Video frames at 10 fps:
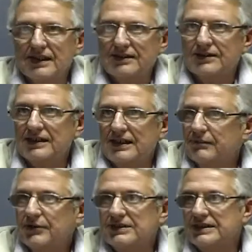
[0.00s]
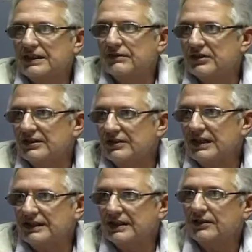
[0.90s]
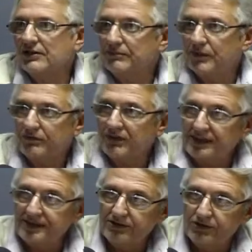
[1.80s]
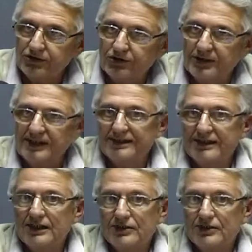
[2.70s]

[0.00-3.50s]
la provincia de Buenos Aires, creo que por 48 horas,